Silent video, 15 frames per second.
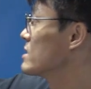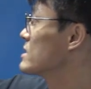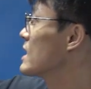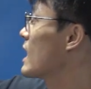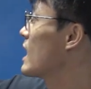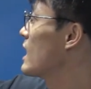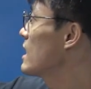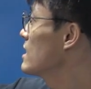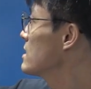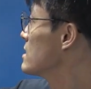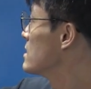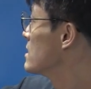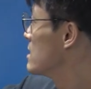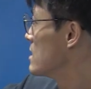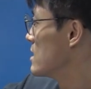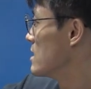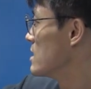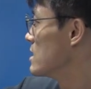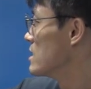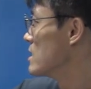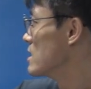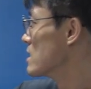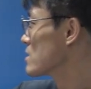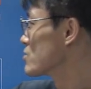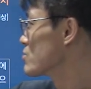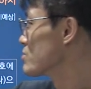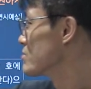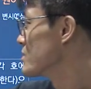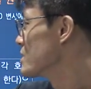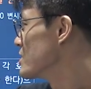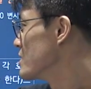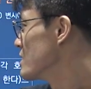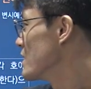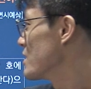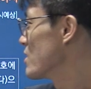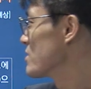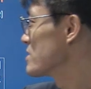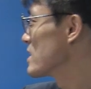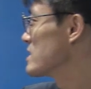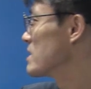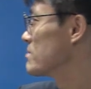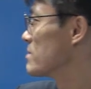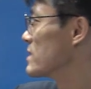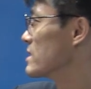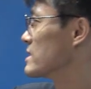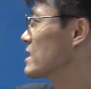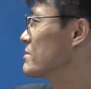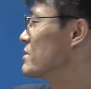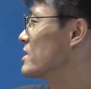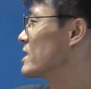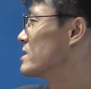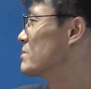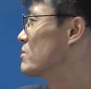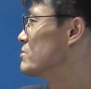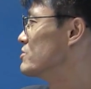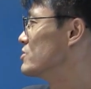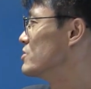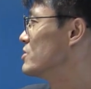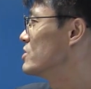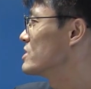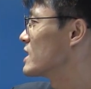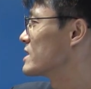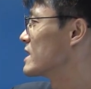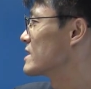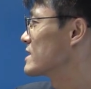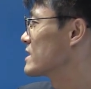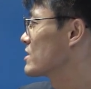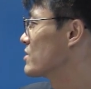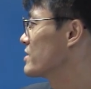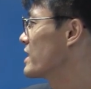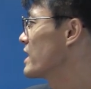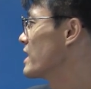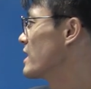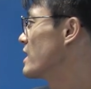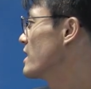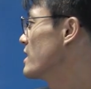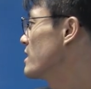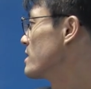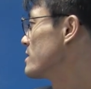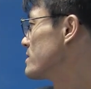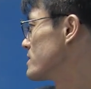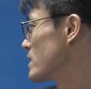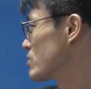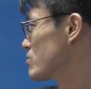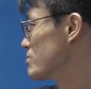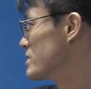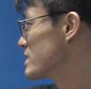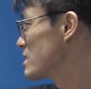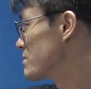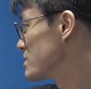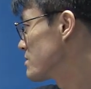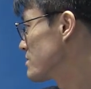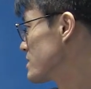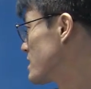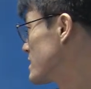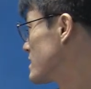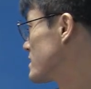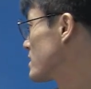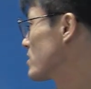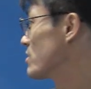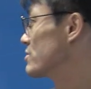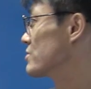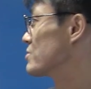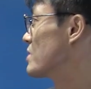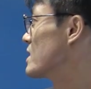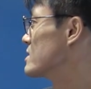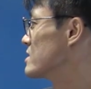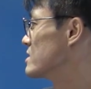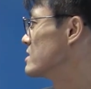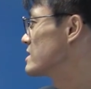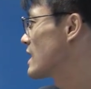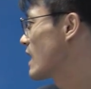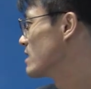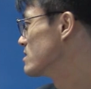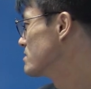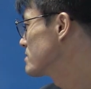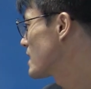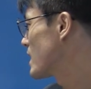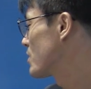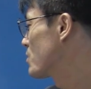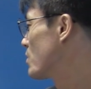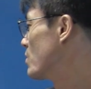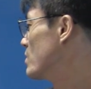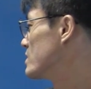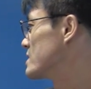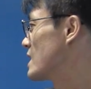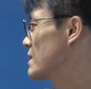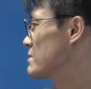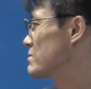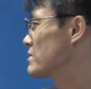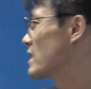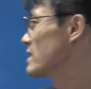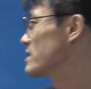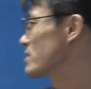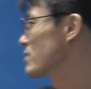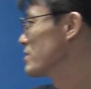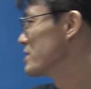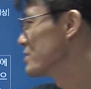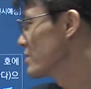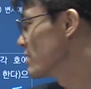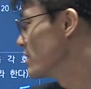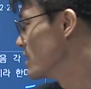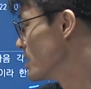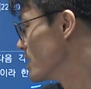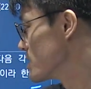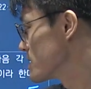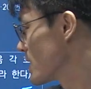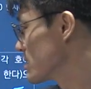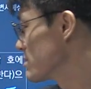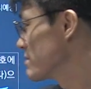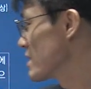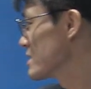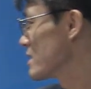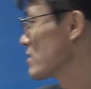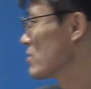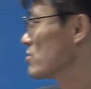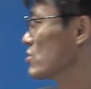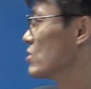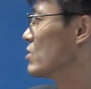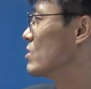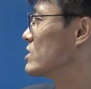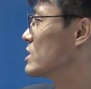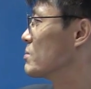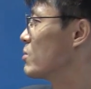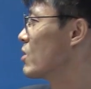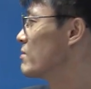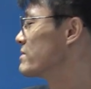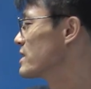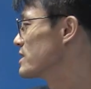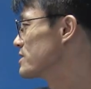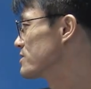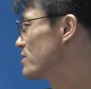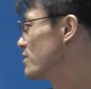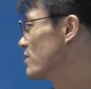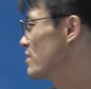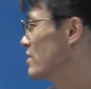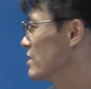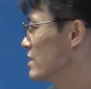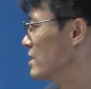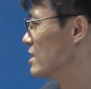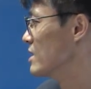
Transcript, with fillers: 자, 국민의 형사 재판에 참여에 관한 법률. 자, 대상 사건에 자, 국민 참여 사건 대상 사건으로 하는 다음 각국 자, 합의부 관한 사건이죠. 자, 합의부 관한 사건도 이제 포함되어 있어요.